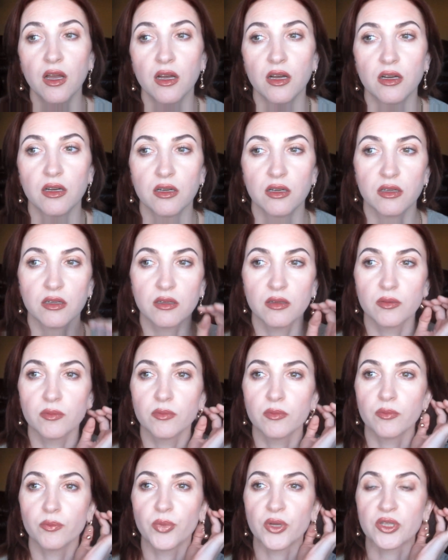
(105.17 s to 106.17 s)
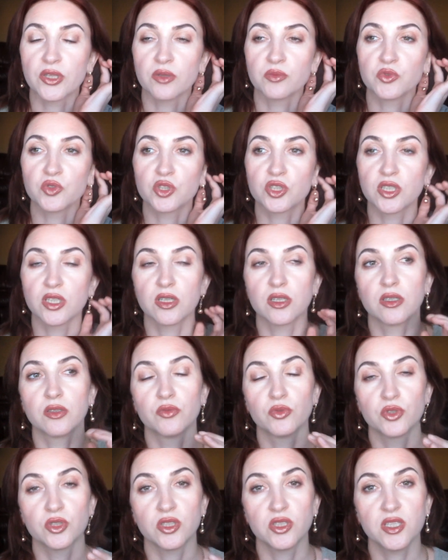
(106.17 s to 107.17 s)
а, потому что
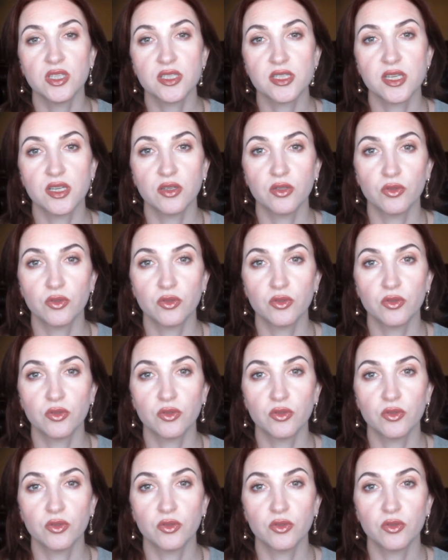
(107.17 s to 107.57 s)
вот если